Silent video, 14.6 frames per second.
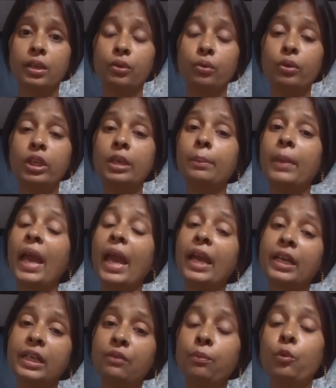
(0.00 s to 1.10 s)
क्योंकि मैं
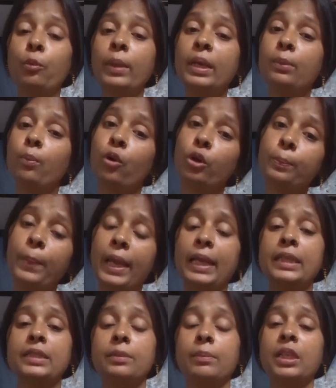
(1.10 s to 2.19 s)
एक्टिव वूमेन बहुत पहले
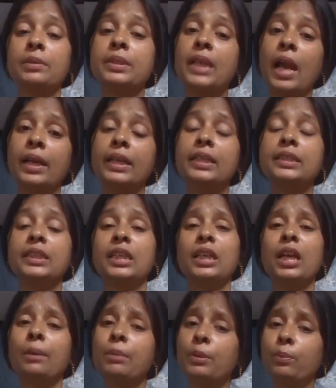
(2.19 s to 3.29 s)
से मतलब स्टार्टिंग से ही
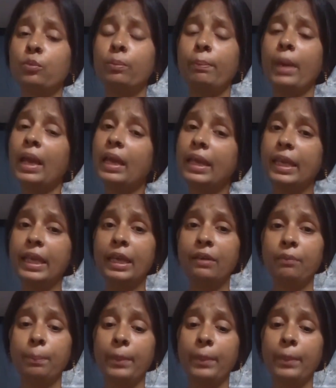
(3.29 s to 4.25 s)
कभी मैं एक